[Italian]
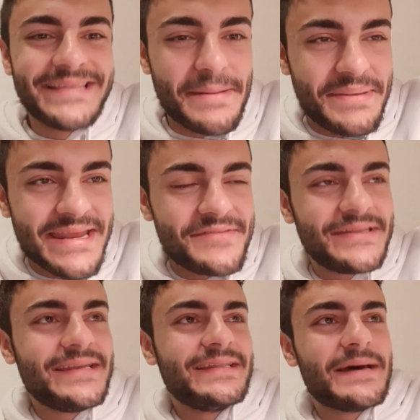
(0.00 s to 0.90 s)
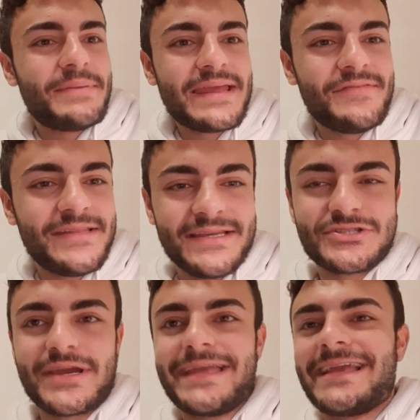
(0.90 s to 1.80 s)
da brividi, da brividi,
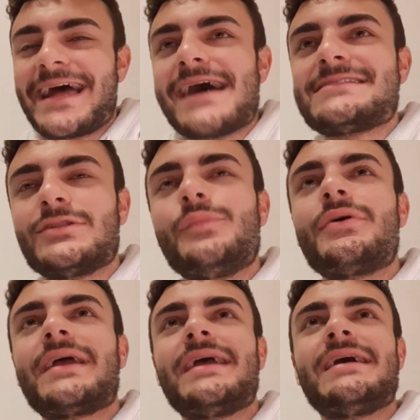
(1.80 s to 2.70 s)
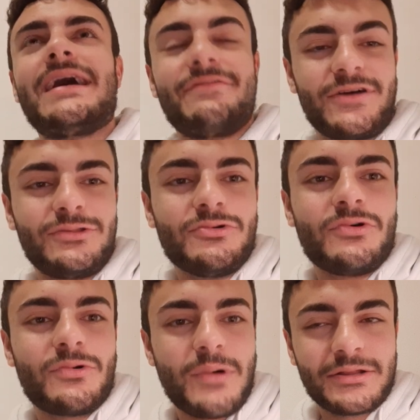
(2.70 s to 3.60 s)
cioè in casa dopo che hai
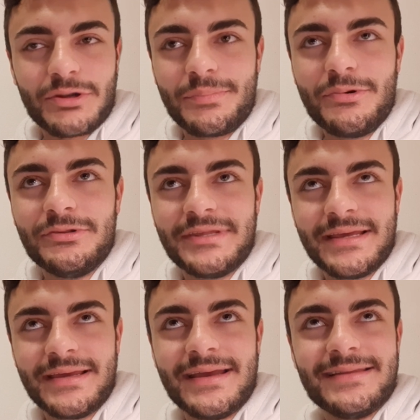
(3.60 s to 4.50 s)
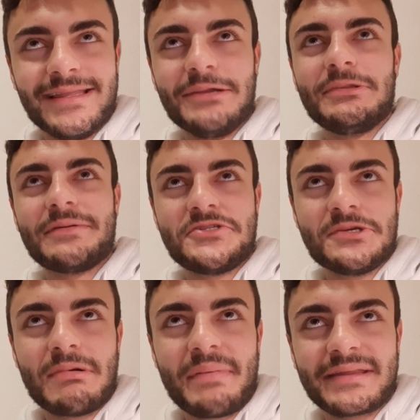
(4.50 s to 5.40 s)
fatto 4 punti nelle ultime
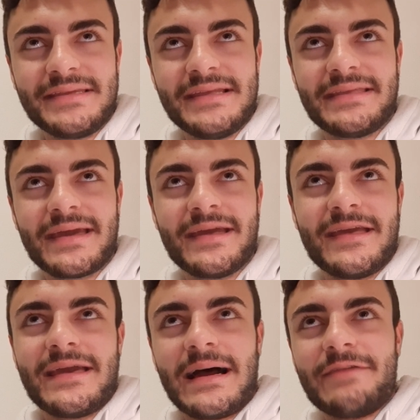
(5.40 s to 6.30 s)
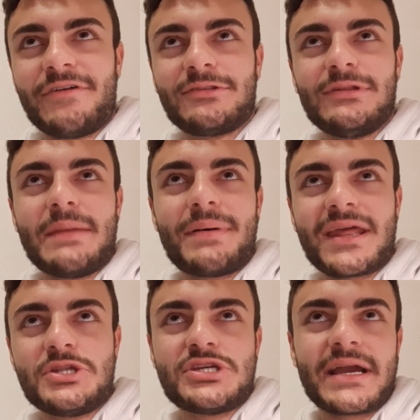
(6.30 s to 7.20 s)
5 partite, hai fatto dei
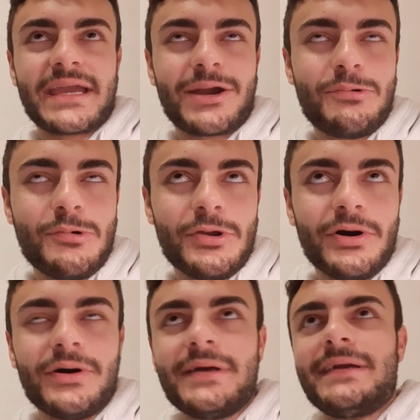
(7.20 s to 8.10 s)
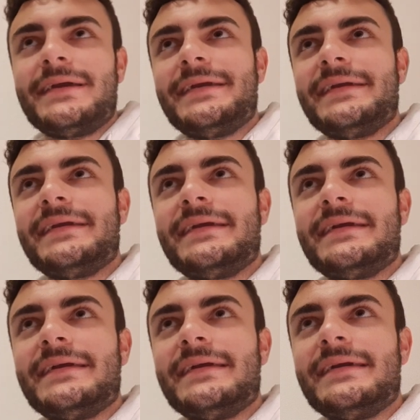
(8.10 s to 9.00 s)
pareggi anche a culo
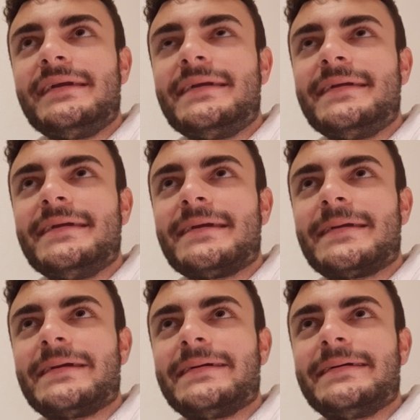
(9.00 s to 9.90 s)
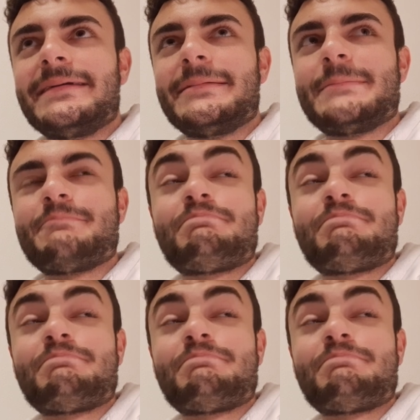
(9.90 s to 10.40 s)
e,